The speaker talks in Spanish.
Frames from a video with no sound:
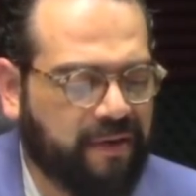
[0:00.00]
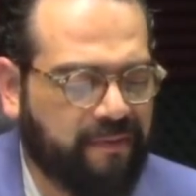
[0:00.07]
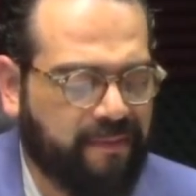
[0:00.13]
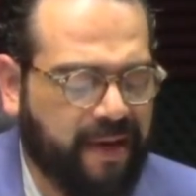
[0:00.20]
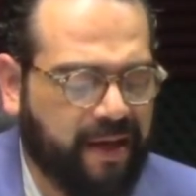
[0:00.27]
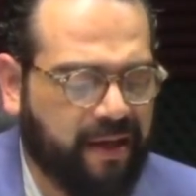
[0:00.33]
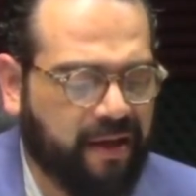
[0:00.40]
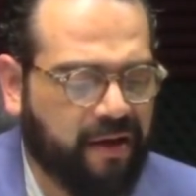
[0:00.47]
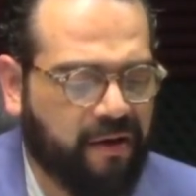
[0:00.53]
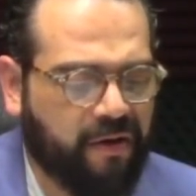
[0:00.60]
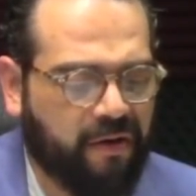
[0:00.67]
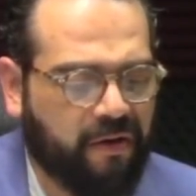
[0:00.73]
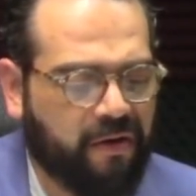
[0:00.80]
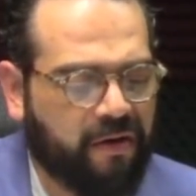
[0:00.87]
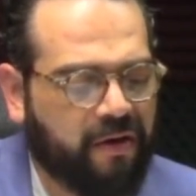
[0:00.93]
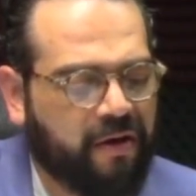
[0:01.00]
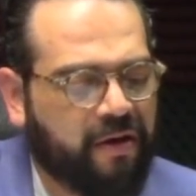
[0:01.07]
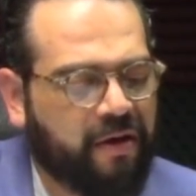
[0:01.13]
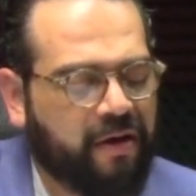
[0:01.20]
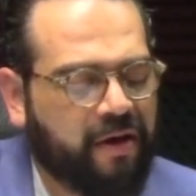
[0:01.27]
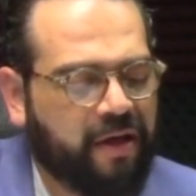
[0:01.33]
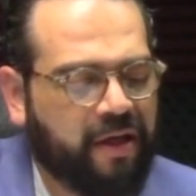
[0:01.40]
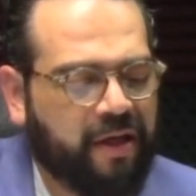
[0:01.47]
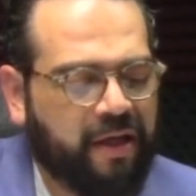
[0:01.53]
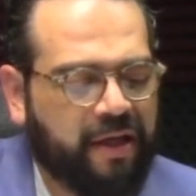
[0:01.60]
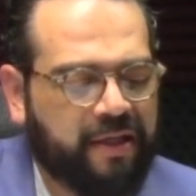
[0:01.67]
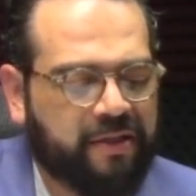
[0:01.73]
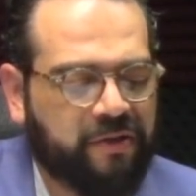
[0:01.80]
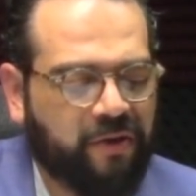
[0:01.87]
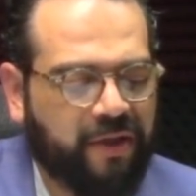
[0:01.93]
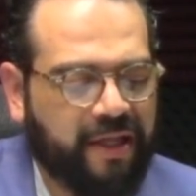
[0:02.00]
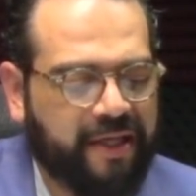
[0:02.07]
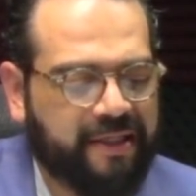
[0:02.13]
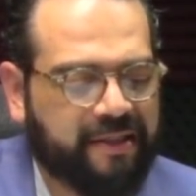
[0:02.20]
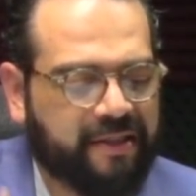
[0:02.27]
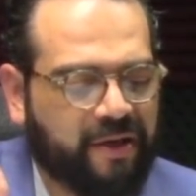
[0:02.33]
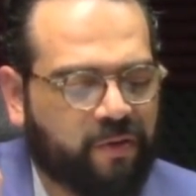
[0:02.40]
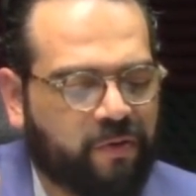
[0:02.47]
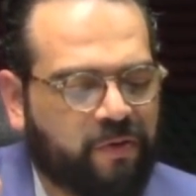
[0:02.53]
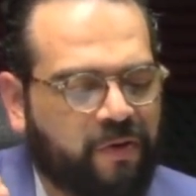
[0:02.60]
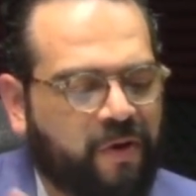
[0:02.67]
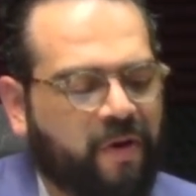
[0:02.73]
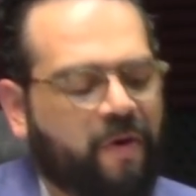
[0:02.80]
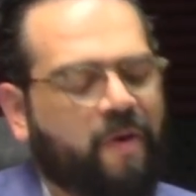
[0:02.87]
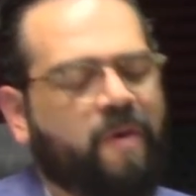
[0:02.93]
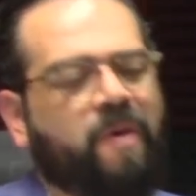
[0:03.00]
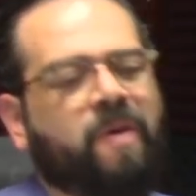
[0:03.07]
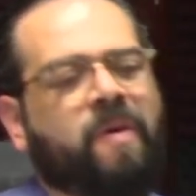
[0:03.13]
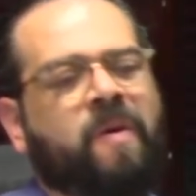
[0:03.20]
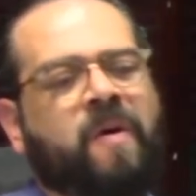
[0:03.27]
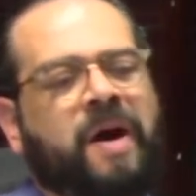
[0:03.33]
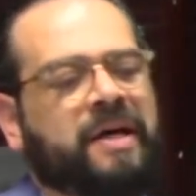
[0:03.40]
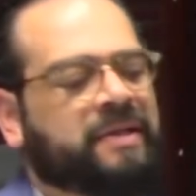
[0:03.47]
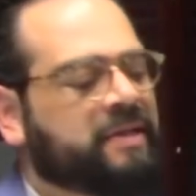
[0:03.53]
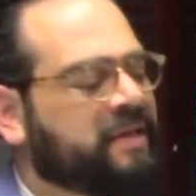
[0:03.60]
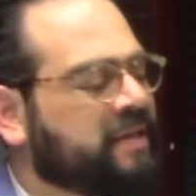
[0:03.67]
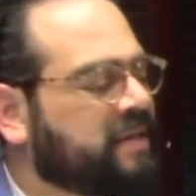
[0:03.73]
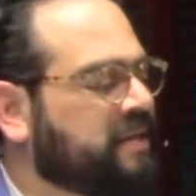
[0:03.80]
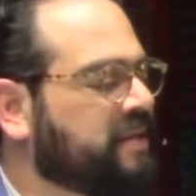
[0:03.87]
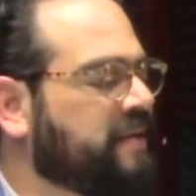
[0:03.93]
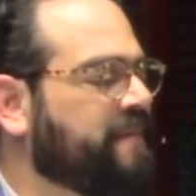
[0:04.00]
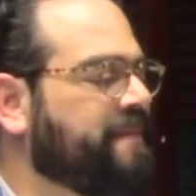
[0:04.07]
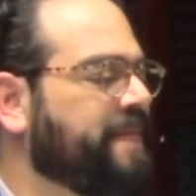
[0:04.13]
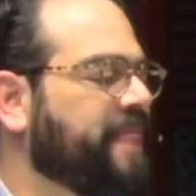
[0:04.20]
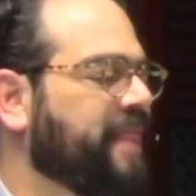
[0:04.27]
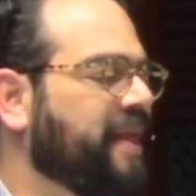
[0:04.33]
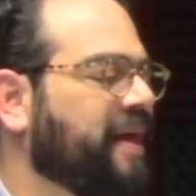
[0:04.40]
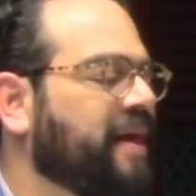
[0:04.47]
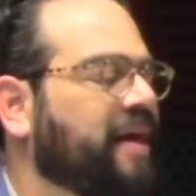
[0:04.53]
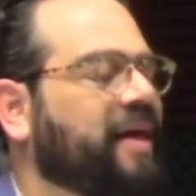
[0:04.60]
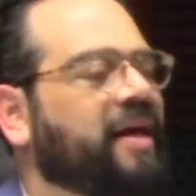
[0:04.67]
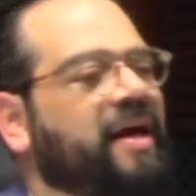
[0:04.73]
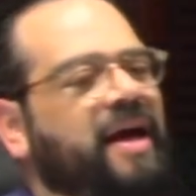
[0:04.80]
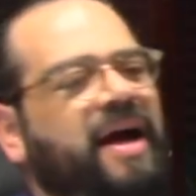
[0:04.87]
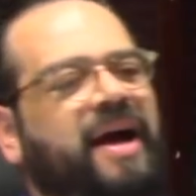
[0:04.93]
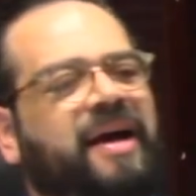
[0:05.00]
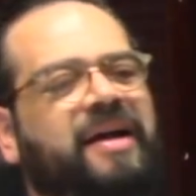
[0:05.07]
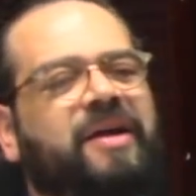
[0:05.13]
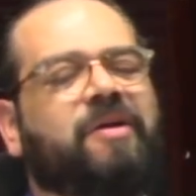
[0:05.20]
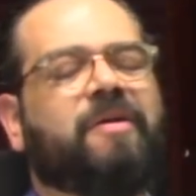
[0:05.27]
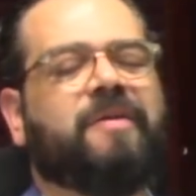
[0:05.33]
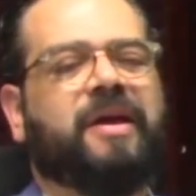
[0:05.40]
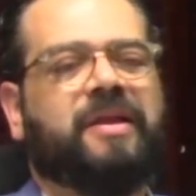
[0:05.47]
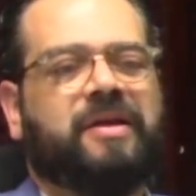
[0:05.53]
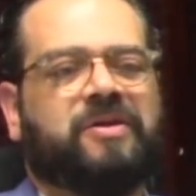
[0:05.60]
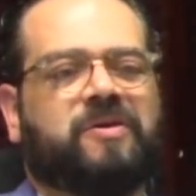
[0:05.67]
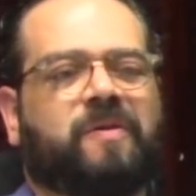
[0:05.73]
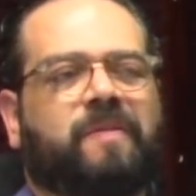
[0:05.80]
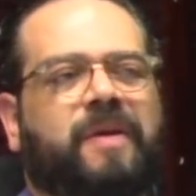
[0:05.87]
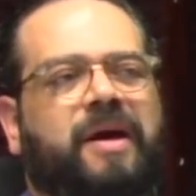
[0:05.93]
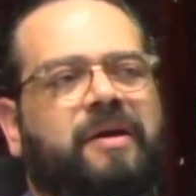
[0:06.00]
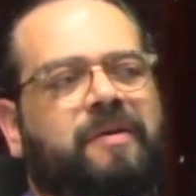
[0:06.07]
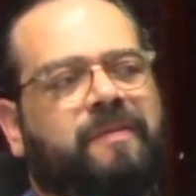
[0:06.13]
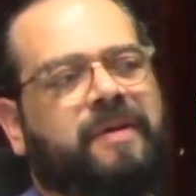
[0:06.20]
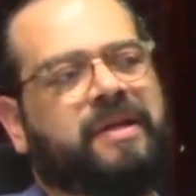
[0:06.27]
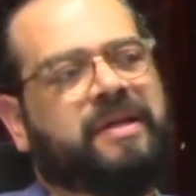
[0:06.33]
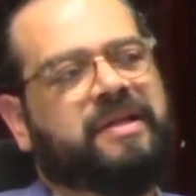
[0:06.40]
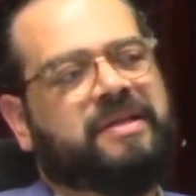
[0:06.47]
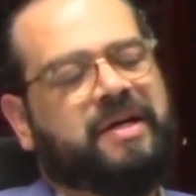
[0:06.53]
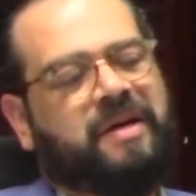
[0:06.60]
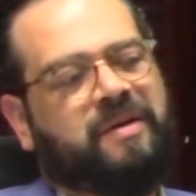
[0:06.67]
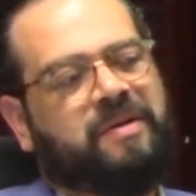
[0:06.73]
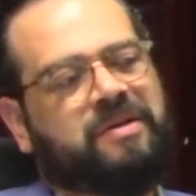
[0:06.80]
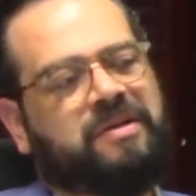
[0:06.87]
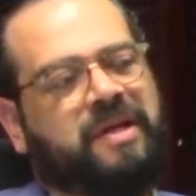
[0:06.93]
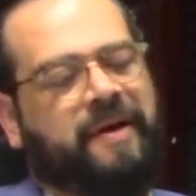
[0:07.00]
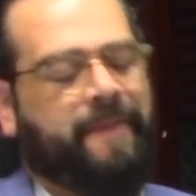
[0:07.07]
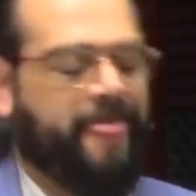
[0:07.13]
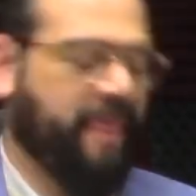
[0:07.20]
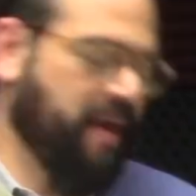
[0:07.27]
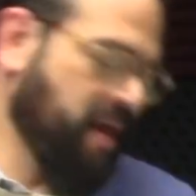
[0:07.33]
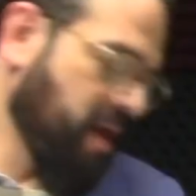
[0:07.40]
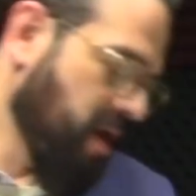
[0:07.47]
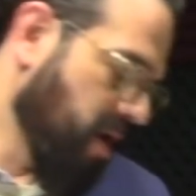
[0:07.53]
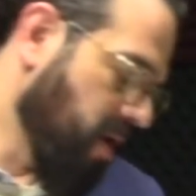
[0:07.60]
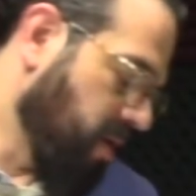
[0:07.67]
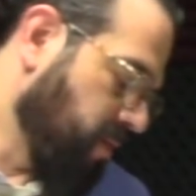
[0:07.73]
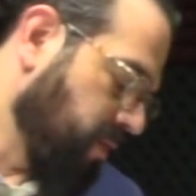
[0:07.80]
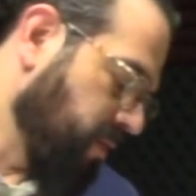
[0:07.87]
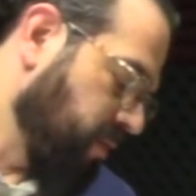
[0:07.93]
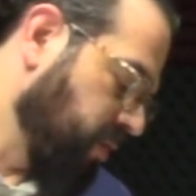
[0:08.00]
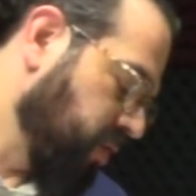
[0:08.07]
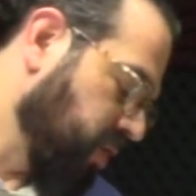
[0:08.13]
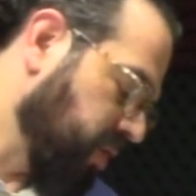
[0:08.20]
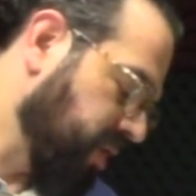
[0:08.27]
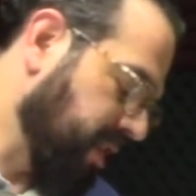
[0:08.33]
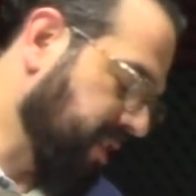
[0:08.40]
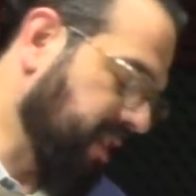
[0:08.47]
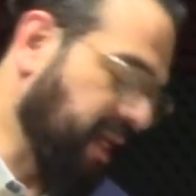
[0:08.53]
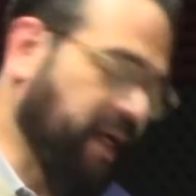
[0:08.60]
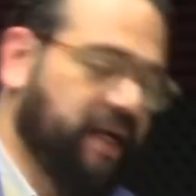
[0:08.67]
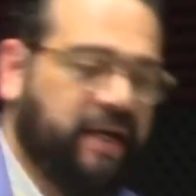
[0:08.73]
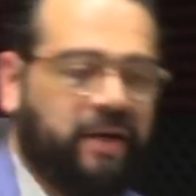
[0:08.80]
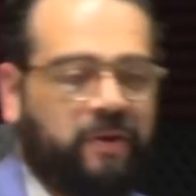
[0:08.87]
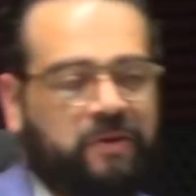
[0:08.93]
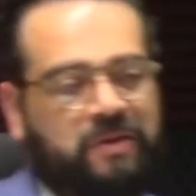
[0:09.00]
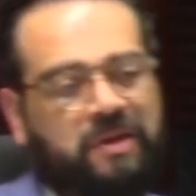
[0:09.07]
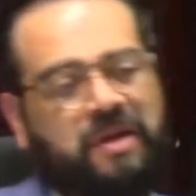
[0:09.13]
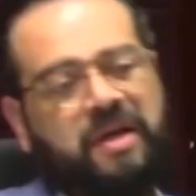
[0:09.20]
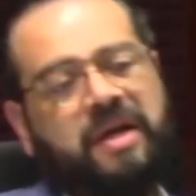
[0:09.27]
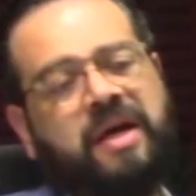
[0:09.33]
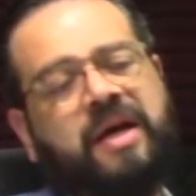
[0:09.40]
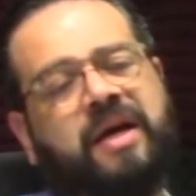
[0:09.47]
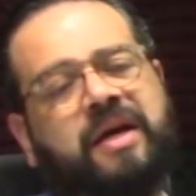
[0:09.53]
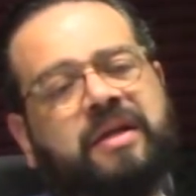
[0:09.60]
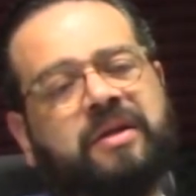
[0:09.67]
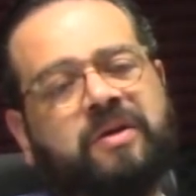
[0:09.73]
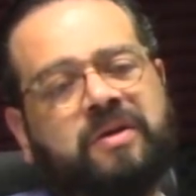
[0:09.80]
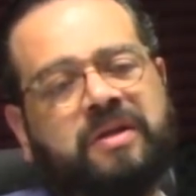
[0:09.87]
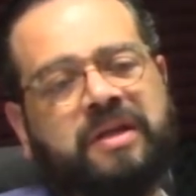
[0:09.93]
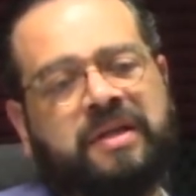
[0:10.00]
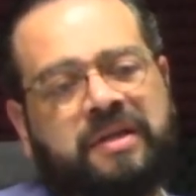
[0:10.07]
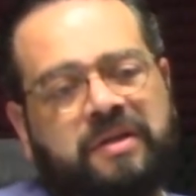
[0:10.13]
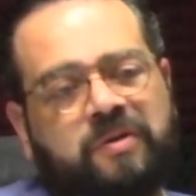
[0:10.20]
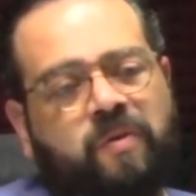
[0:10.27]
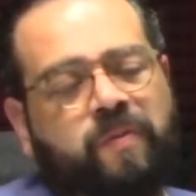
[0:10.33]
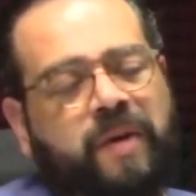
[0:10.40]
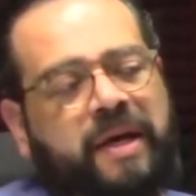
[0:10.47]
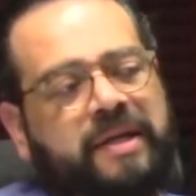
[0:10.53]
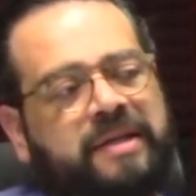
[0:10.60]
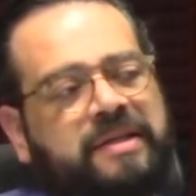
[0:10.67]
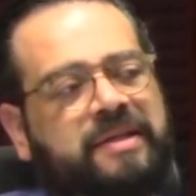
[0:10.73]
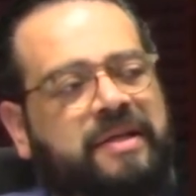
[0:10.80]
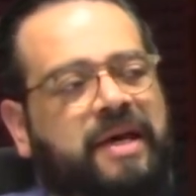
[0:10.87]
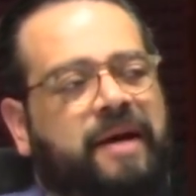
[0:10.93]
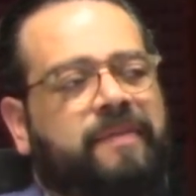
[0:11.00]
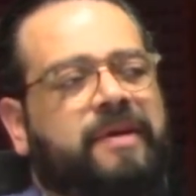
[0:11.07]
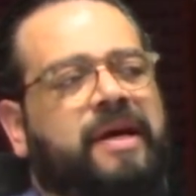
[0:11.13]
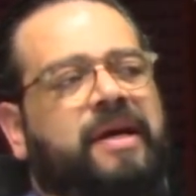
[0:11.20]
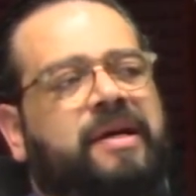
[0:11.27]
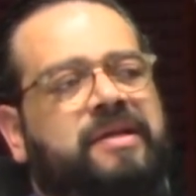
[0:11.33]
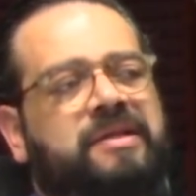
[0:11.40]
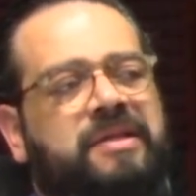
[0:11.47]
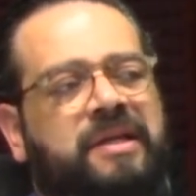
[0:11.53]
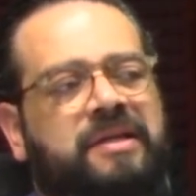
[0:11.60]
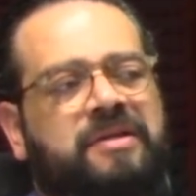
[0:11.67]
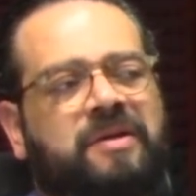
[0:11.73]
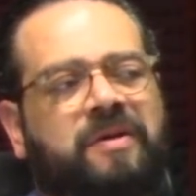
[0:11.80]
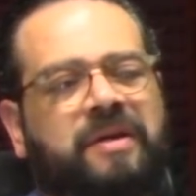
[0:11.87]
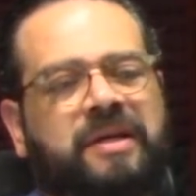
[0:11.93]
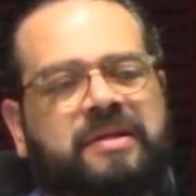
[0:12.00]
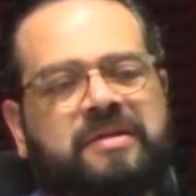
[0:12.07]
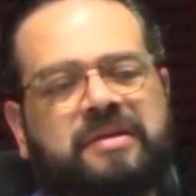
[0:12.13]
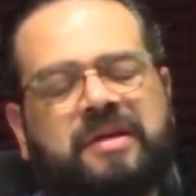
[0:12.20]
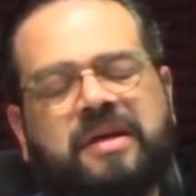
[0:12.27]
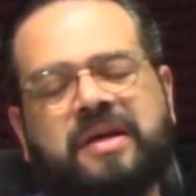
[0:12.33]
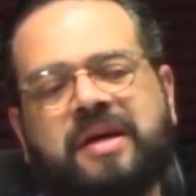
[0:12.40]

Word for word: en México hizo de este un oasis. Aquí lo había dicho Mario Méndez Acosta, como muchos extranjeros en donde su país había restricciones